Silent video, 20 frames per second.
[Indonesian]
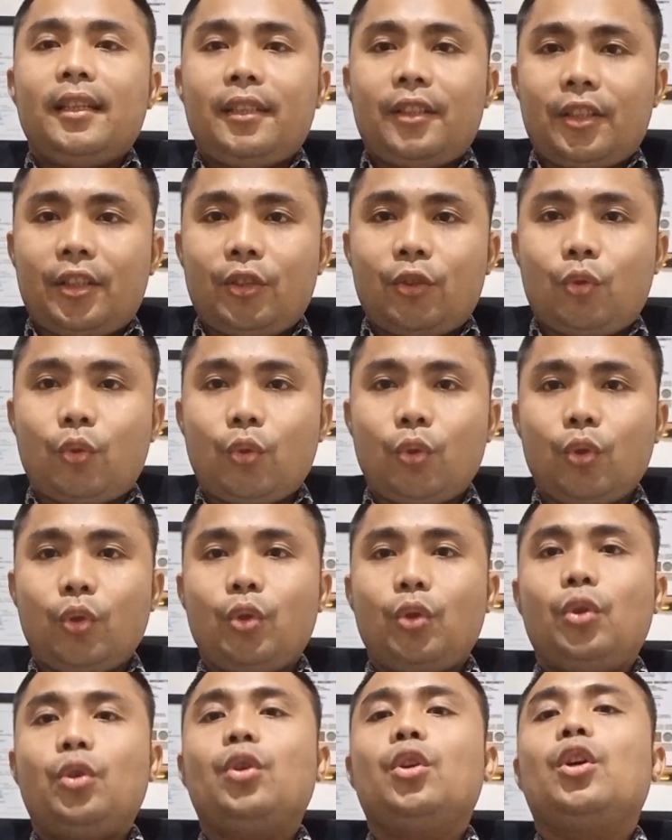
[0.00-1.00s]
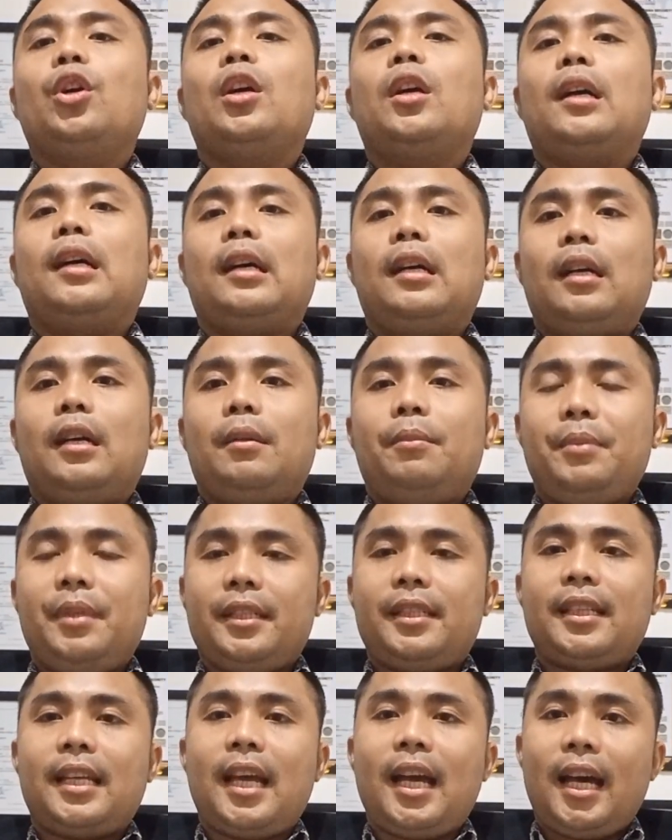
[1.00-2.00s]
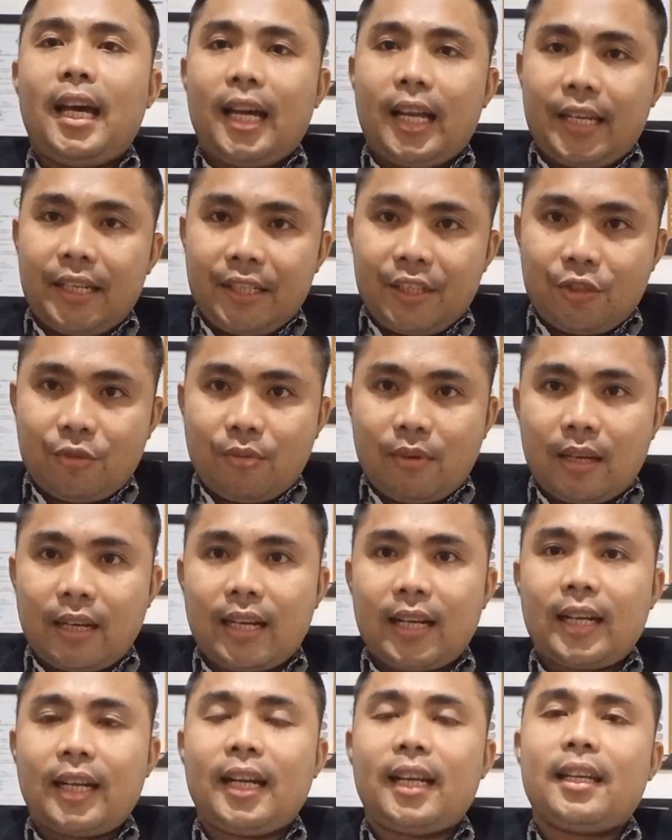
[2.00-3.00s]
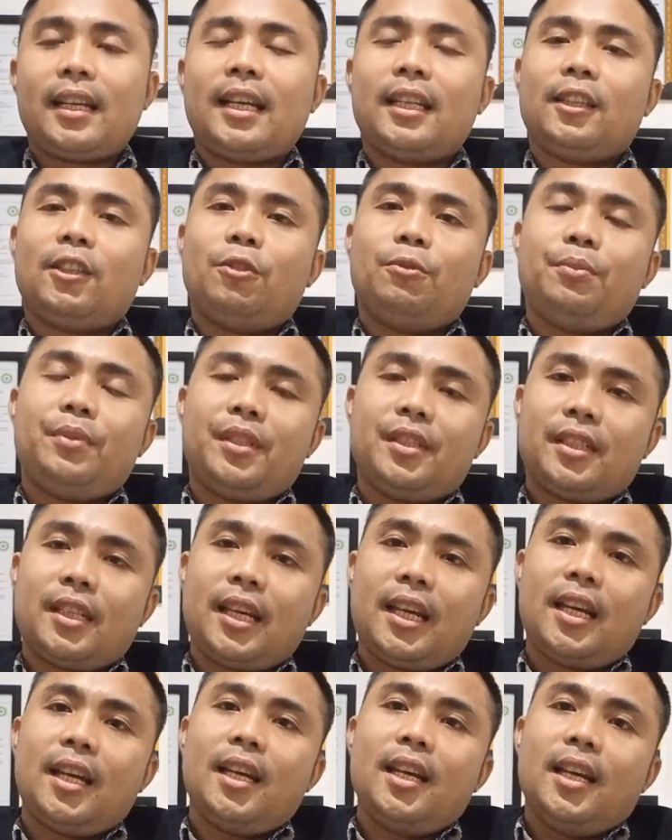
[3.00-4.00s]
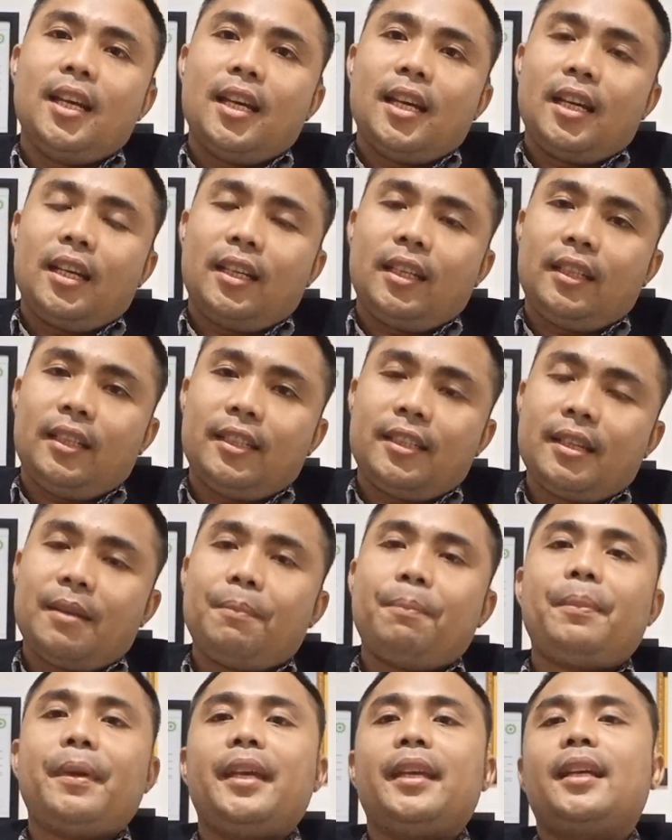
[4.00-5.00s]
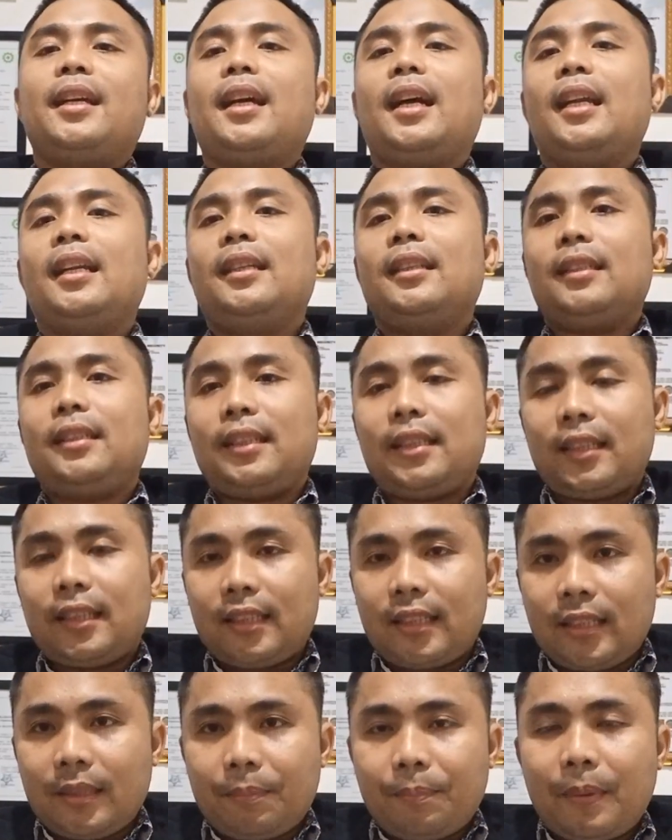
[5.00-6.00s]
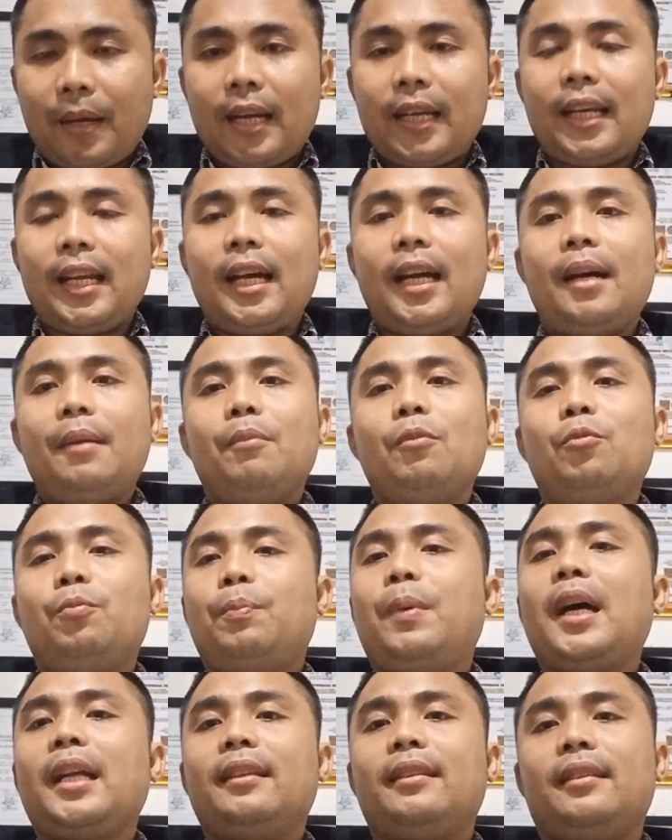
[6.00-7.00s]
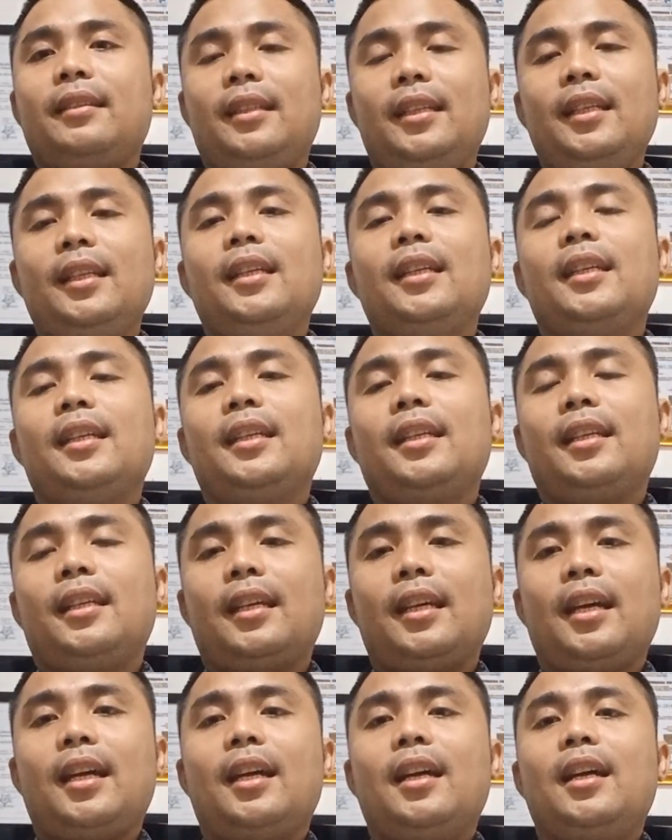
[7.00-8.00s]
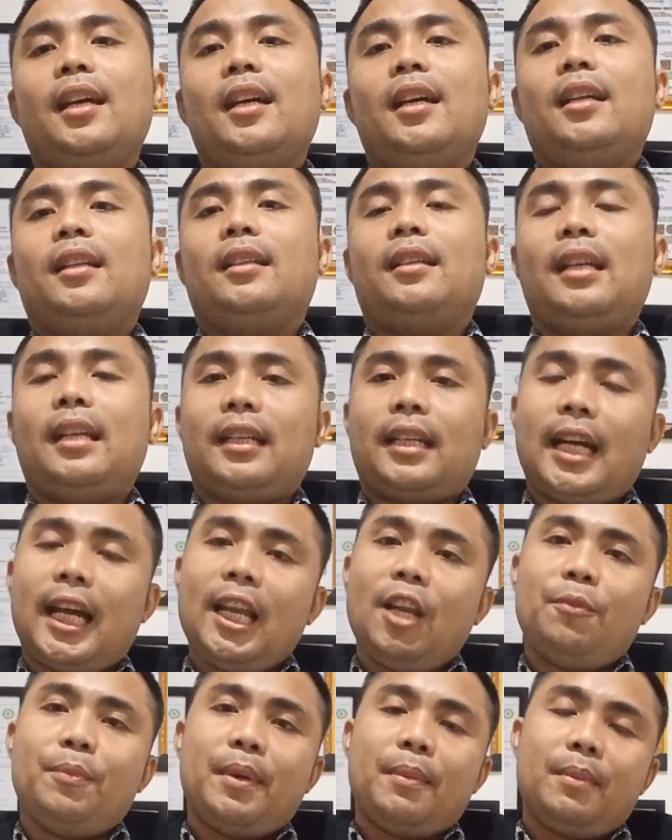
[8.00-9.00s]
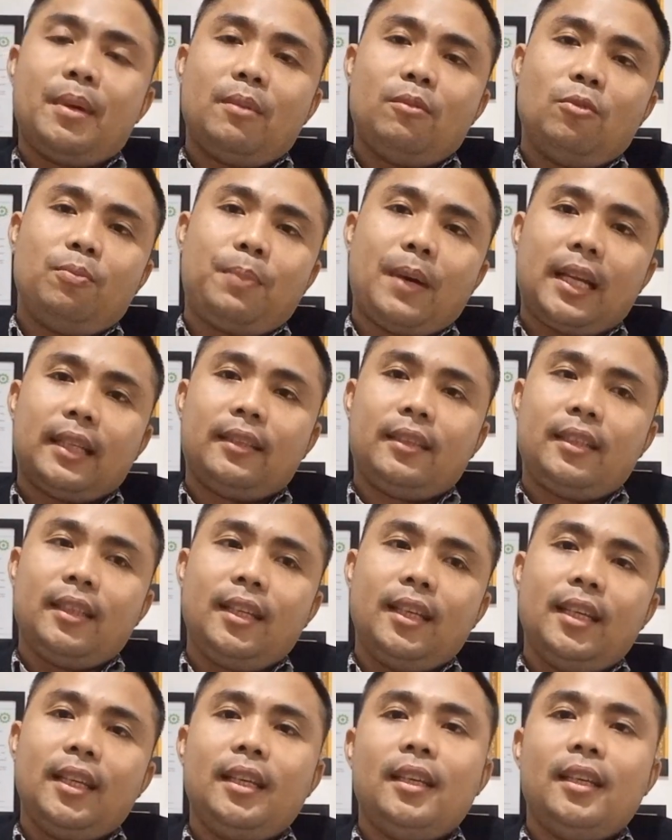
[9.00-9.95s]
tentu e, bisa disuarakan atau bisa disampaikan kepada bupati ya. Dan kalau memang bupati